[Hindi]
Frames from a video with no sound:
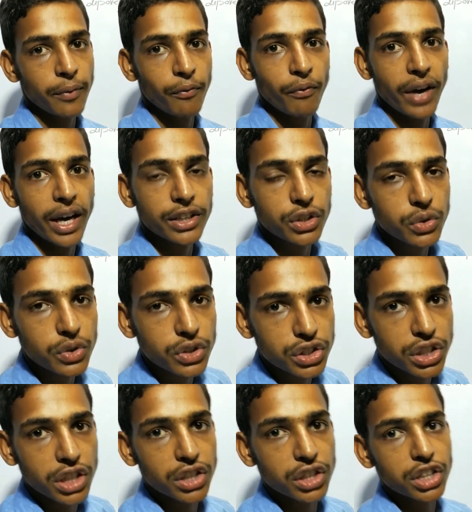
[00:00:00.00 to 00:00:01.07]
वैद्युत
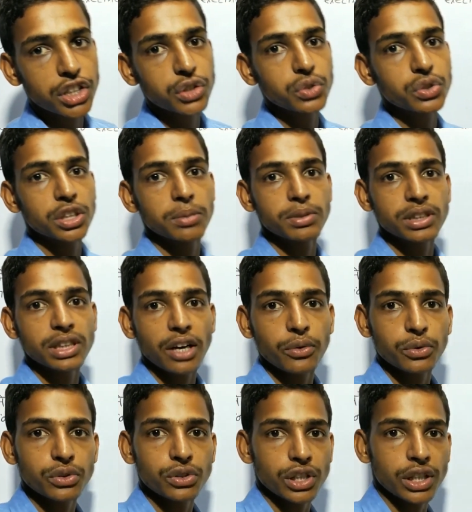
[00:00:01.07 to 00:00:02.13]
क्षेत्र की जो तीव्रता
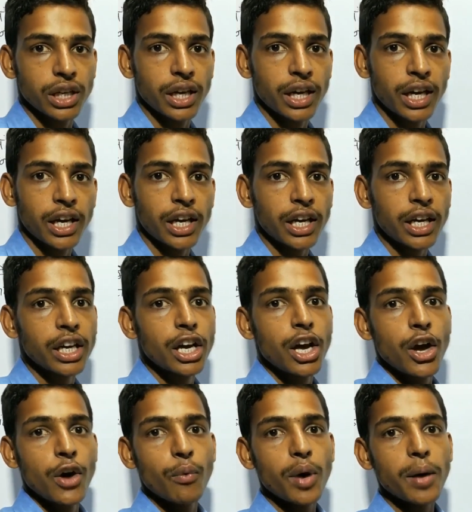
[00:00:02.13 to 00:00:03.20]
होती है
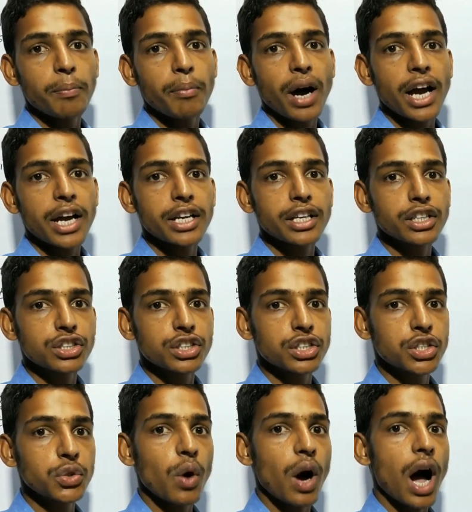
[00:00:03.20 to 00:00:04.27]
वह माइनस
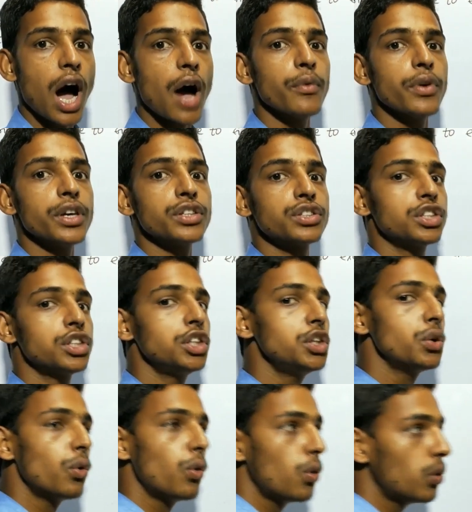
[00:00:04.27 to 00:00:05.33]
क्यू आवेश की
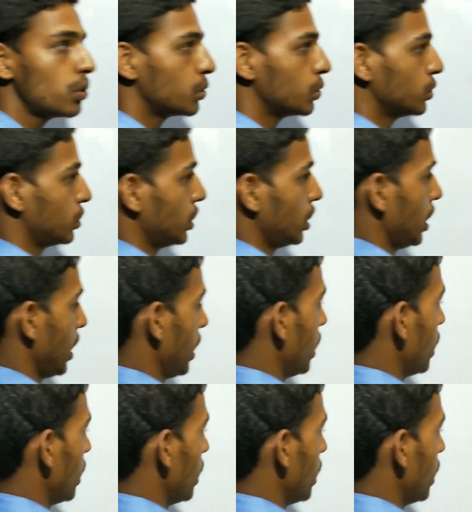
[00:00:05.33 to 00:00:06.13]
ओर होती है